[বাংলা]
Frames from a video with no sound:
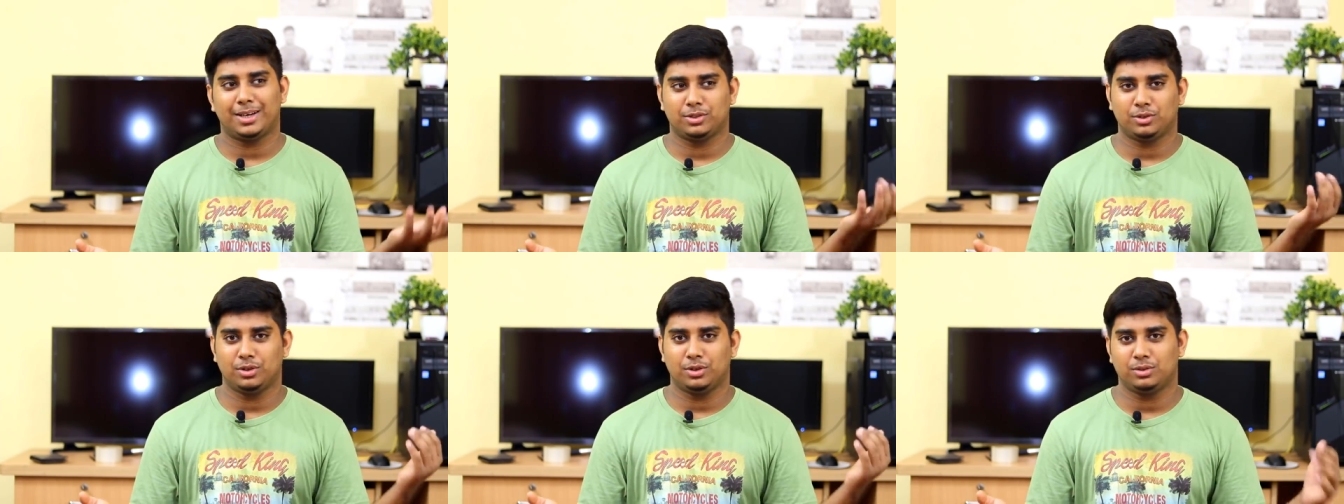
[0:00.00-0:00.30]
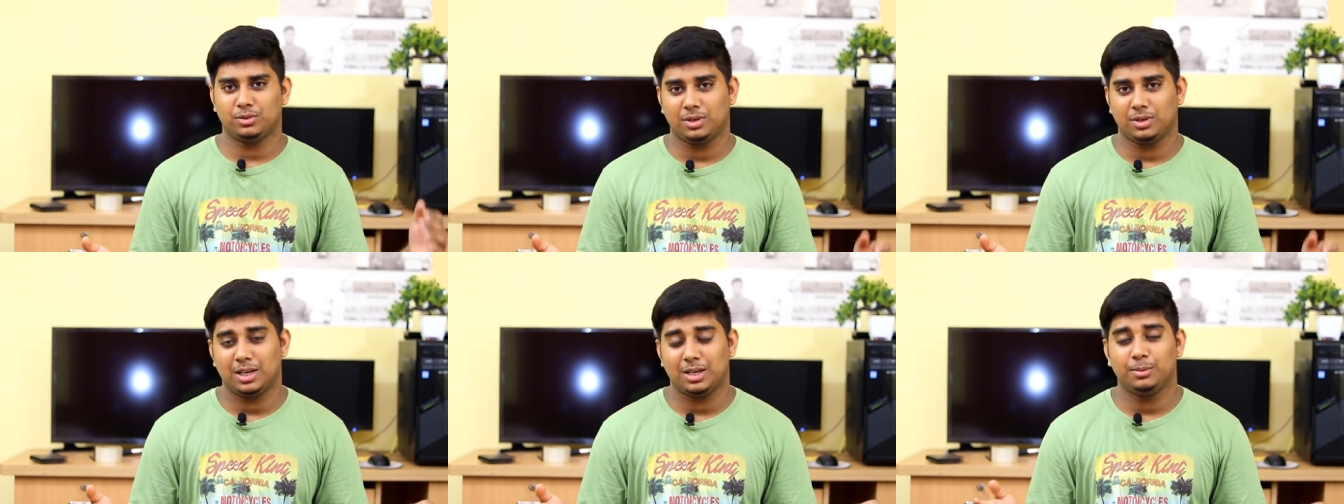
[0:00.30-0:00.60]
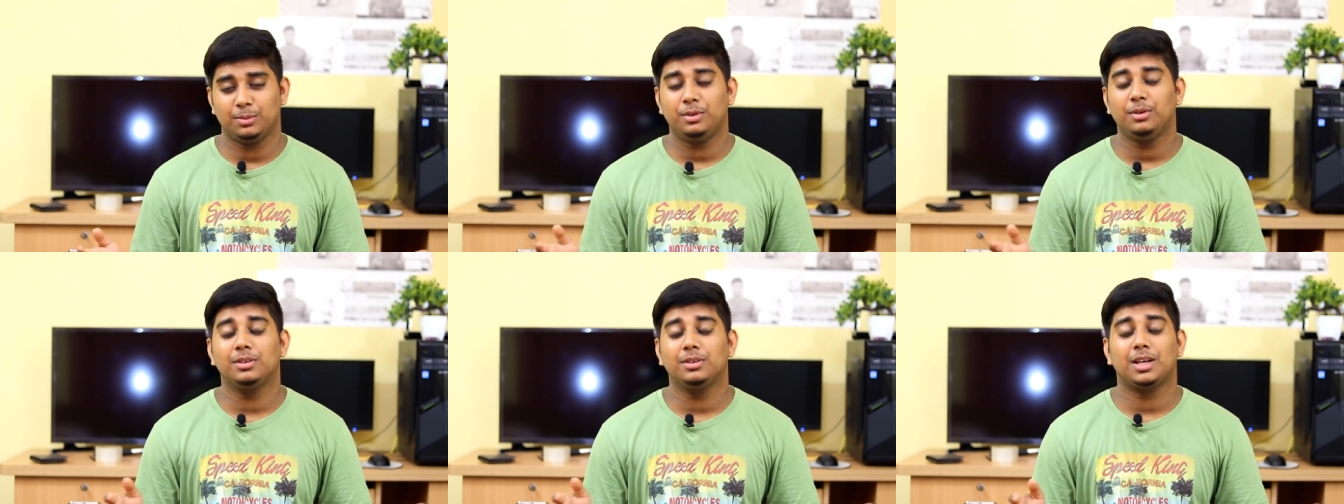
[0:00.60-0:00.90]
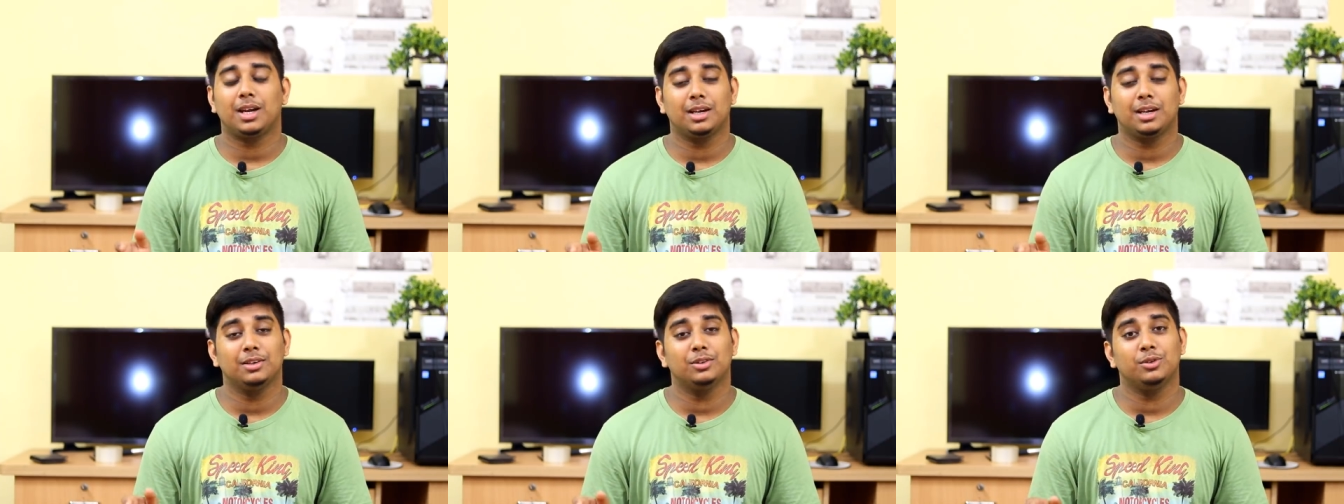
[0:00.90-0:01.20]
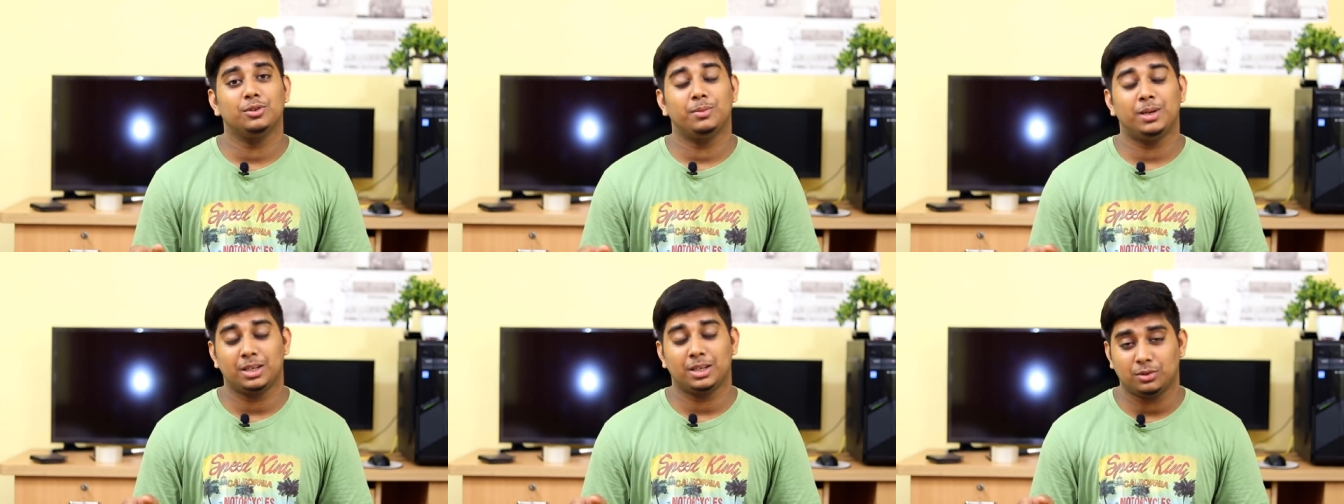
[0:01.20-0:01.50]
কাজ করে চলে আসবো তারা
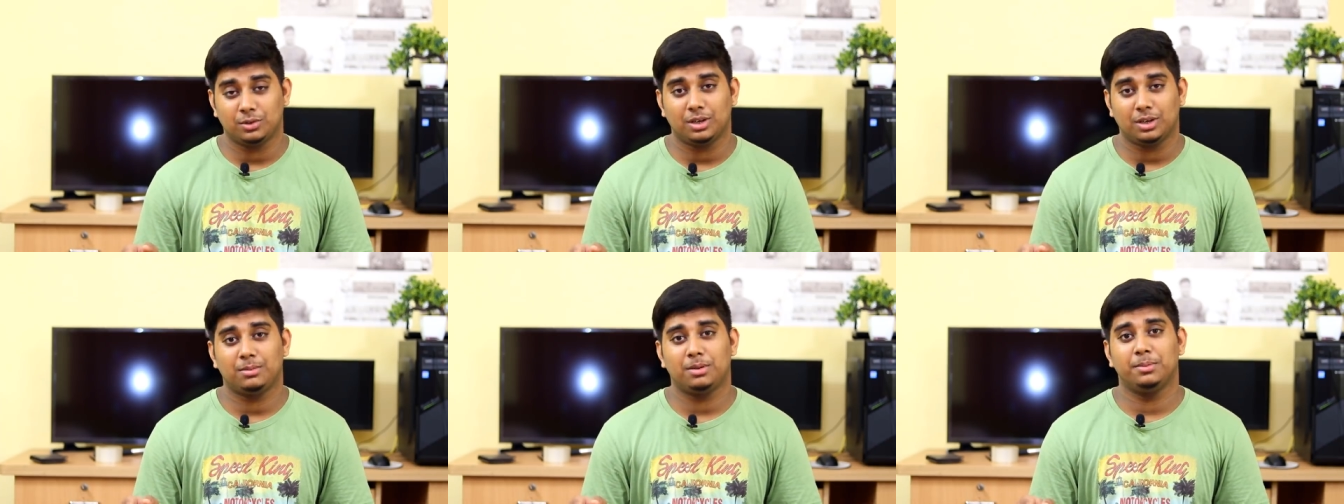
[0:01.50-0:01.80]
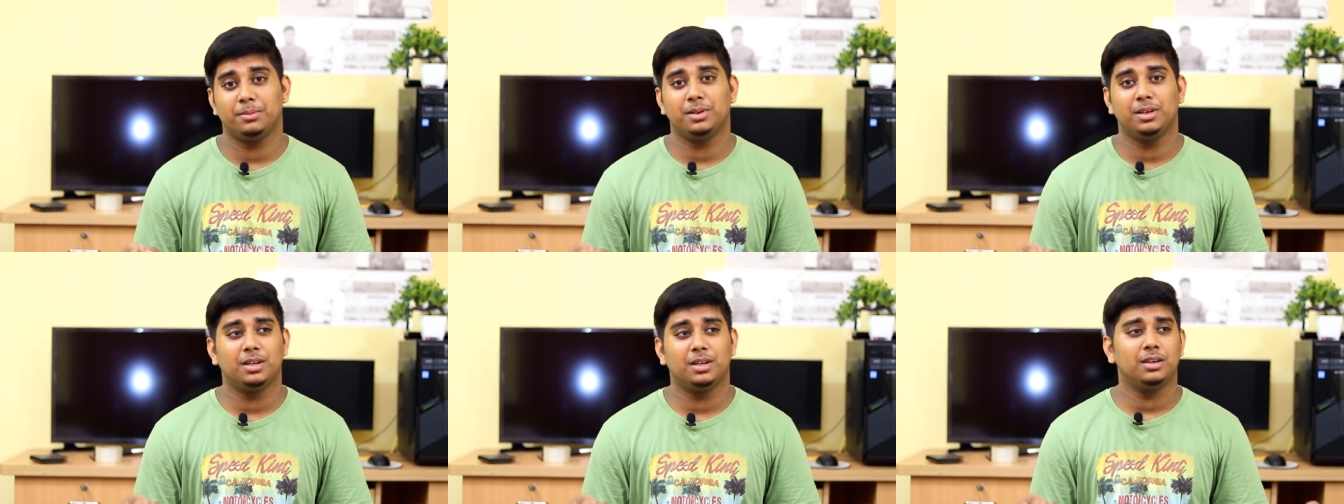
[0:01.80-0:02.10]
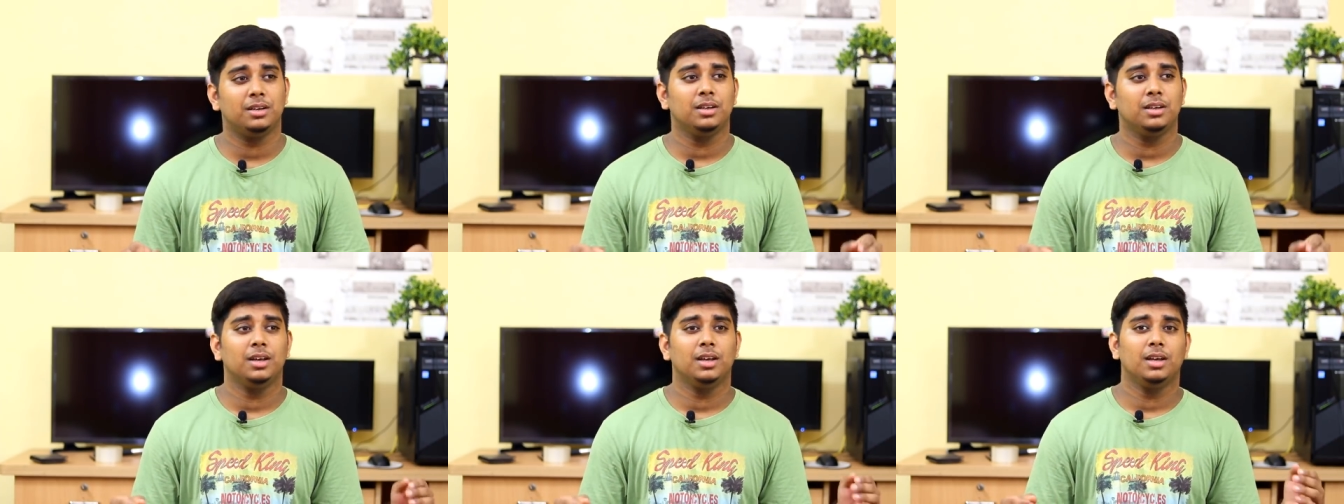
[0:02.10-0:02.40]
কিন্তু ব্যাংক খোলা পাবেন না